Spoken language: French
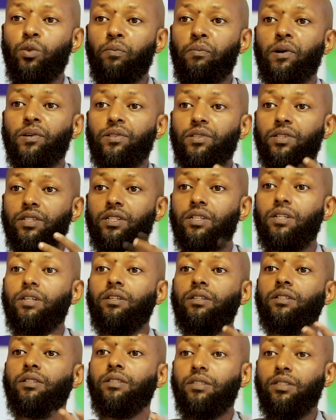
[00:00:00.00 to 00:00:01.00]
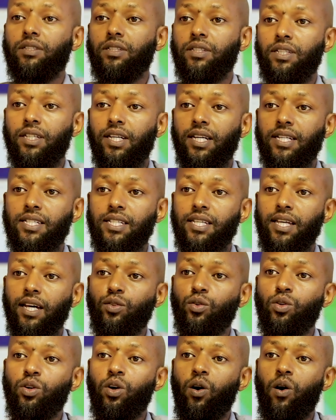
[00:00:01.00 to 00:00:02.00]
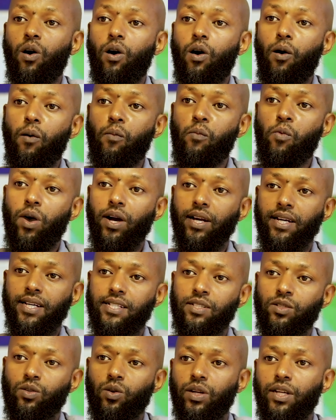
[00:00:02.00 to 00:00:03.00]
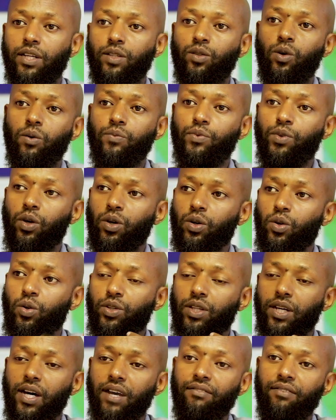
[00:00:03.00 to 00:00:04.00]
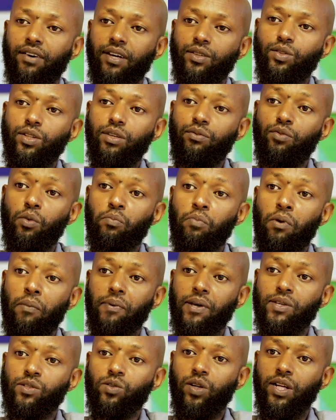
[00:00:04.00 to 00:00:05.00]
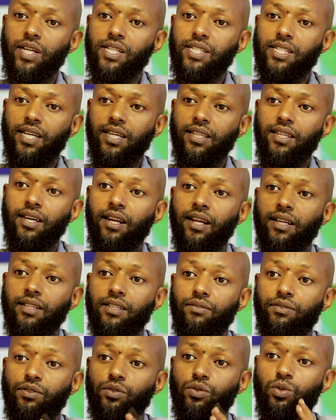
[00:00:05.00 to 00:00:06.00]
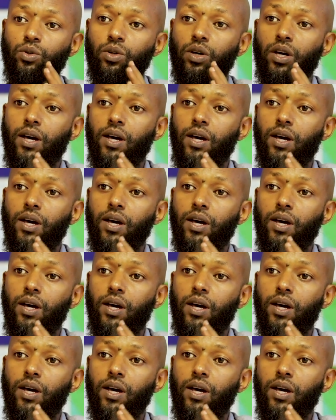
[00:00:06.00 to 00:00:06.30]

demande qu'est-ce qu'il y a de grand en moi, quels sont les dons. Donc le travail du développement personnel, c'est aider un individu